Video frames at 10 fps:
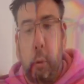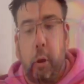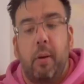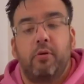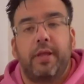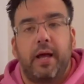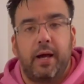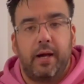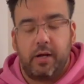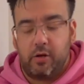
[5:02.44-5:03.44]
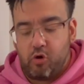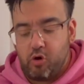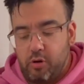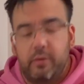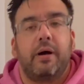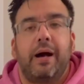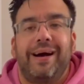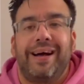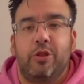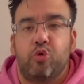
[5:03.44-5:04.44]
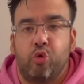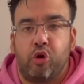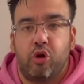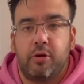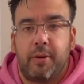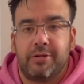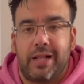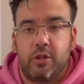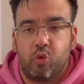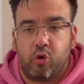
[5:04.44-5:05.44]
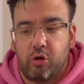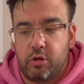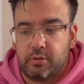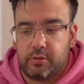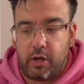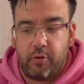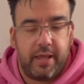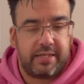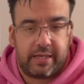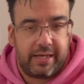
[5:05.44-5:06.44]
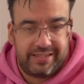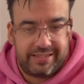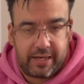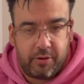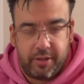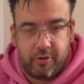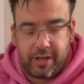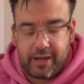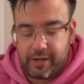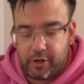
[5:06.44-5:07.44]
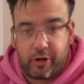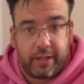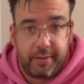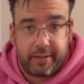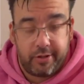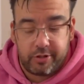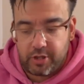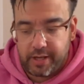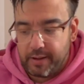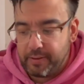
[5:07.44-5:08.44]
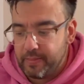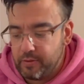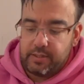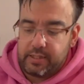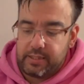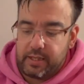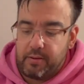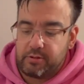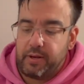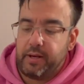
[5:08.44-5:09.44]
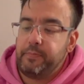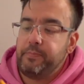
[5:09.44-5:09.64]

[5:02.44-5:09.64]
Bueno, vamos ya al turrón, vamos al turrón. Claudia ya se casi se ha caído la croqueta mientras yo estoy aquí hablando, así que vamos a ver.